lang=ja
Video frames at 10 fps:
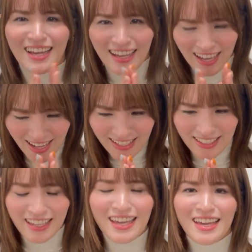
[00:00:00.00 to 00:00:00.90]
はい、
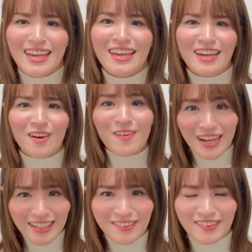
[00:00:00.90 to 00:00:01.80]
えー、今
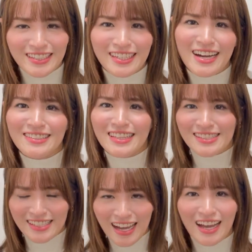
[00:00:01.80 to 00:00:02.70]
回の企画で
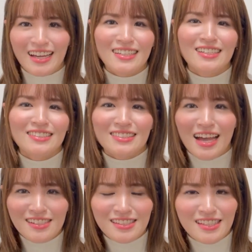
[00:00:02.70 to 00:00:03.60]
すが
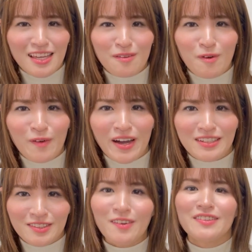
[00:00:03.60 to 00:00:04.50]
男性
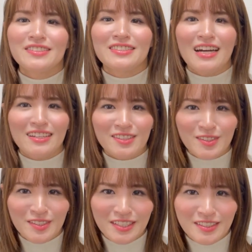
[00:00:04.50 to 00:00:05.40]
ボーカルの
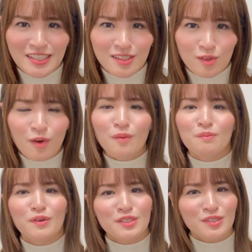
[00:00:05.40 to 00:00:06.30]
曲リクエストを
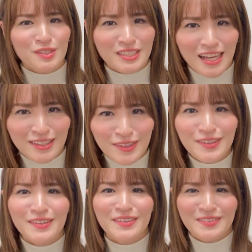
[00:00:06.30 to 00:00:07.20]
募集したい
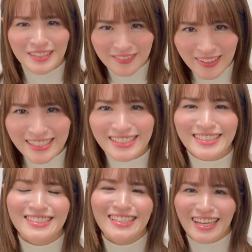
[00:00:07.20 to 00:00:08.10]
と思います。
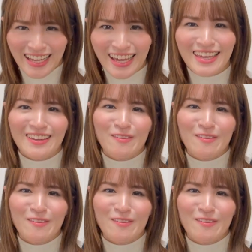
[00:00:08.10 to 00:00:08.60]
はい、